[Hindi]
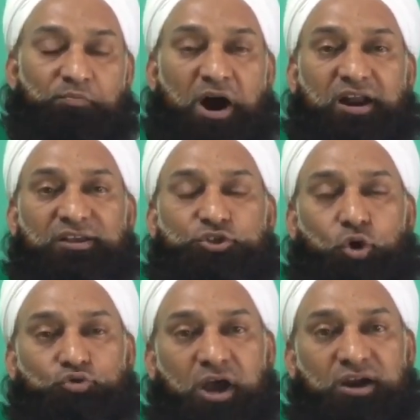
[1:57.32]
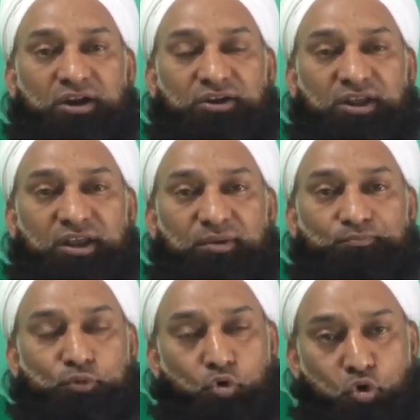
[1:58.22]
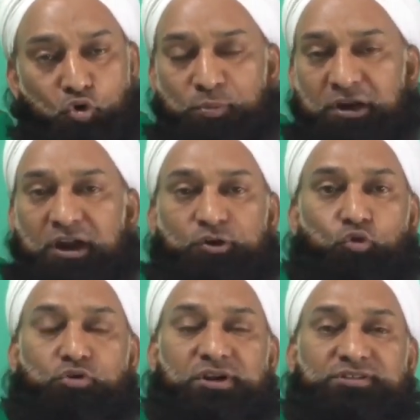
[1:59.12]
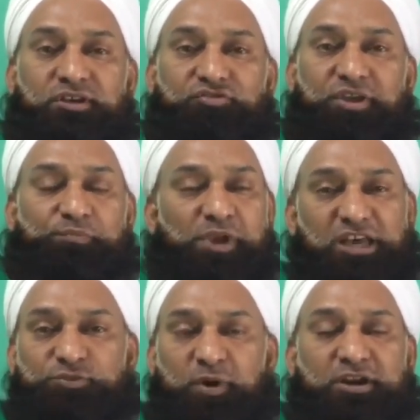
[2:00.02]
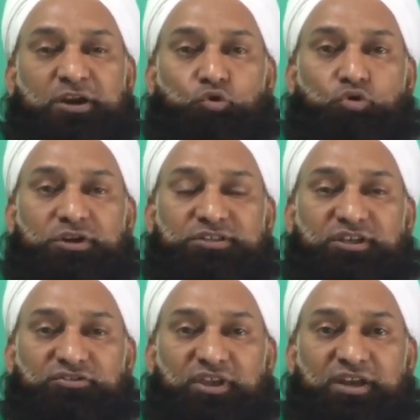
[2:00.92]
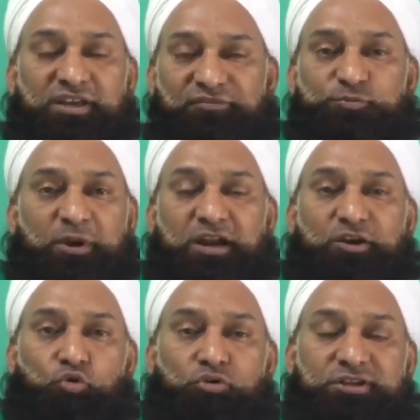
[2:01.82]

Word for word: 12-14 घंटे भूख पर कंट्रोल कर सकते हैं प्यास पर कंट्रोल कर सकते हैं नफ्स पर कंट्रोल